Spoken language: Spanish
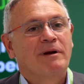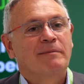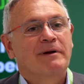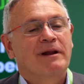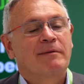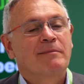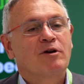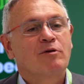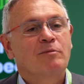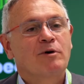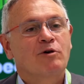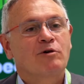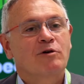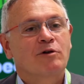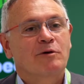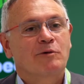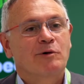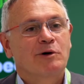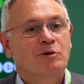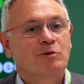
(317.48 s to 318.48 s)
para mí lo mejor
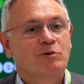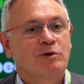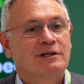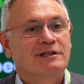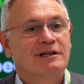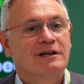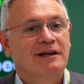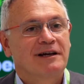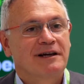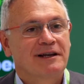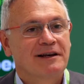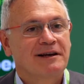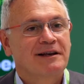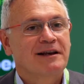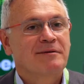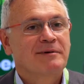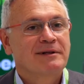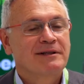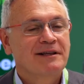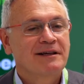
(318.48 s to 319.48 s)
de Coetur es que
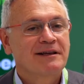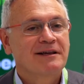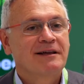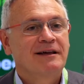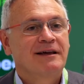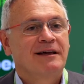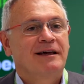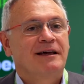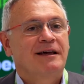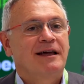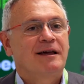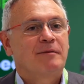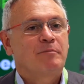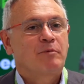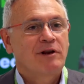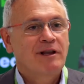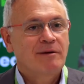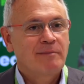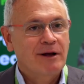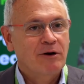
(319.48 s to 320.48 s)
realmente eh,
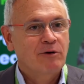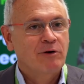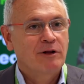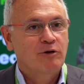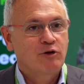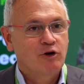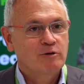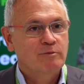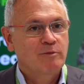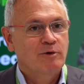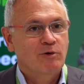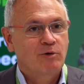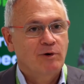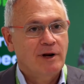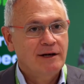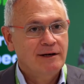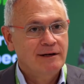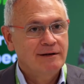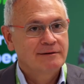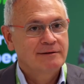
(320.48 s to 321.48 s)
pone en valor el turismo
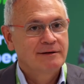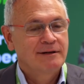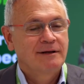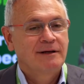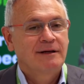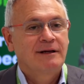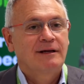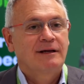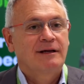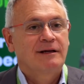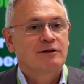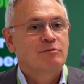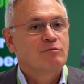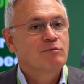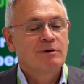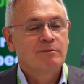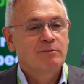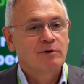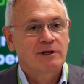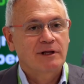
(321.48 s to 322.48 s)
rural, que es
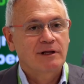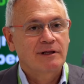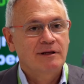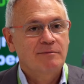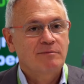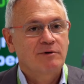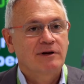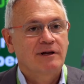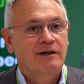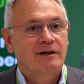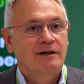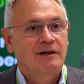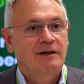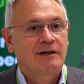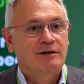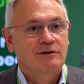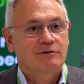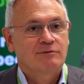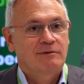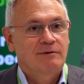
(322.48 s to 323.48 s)
muy importante
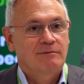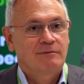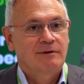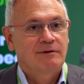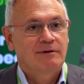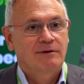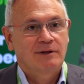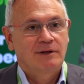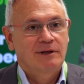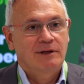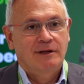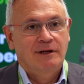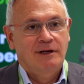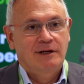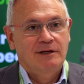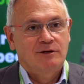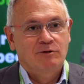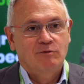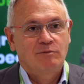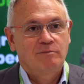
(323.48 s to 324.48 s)
porque es un,
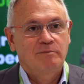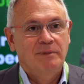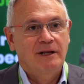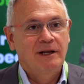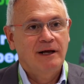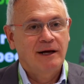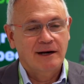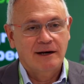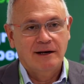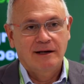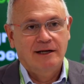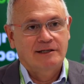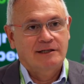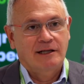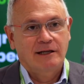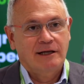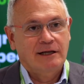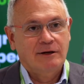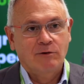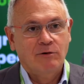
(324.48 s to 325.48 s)
es un pilar
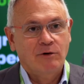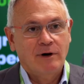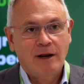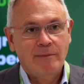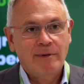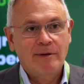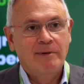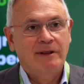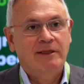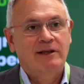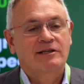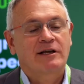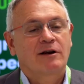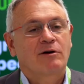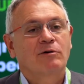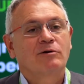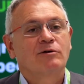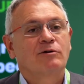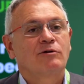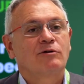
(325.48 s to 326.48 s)
estratégico clave para el
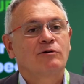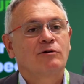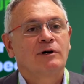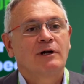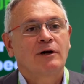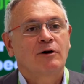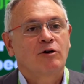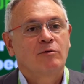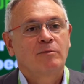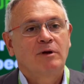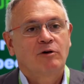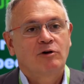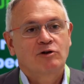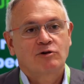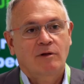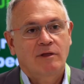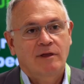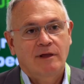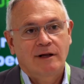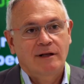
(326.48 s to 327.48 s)
desarrollo económico y
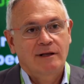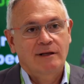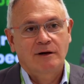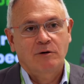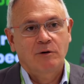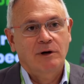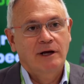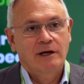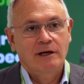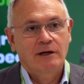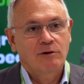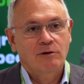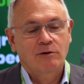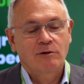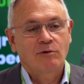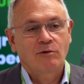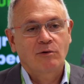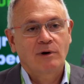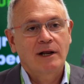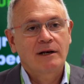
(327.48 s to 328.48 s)
social de cualquier
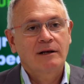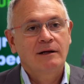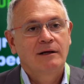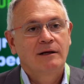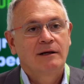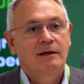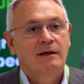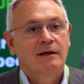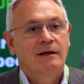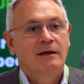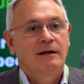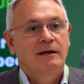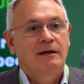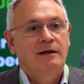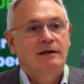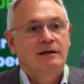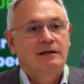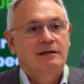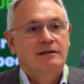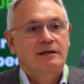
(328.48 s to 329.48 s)
entorno rural.
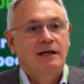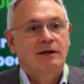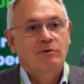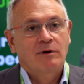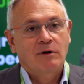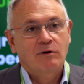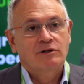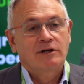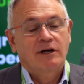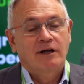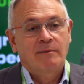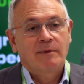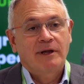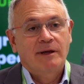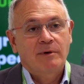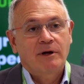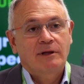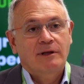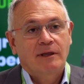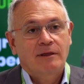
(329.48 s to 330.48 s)
Y si hay una cosa que me
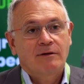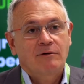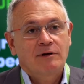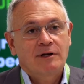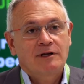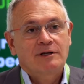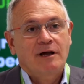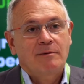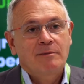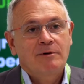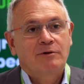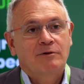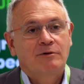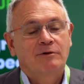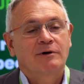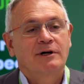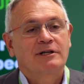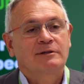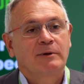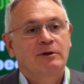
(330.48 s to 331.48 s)
llama la atención es que ha
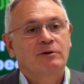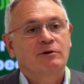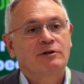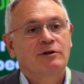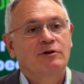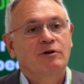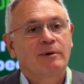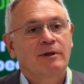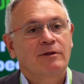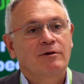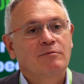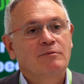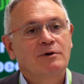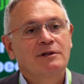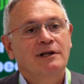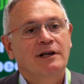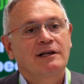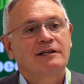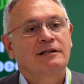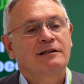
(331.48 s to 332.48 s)
habido aspectos de innovación muy
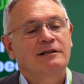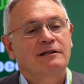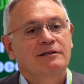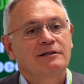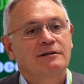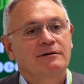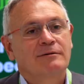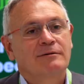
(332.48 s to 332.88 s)
interesantes.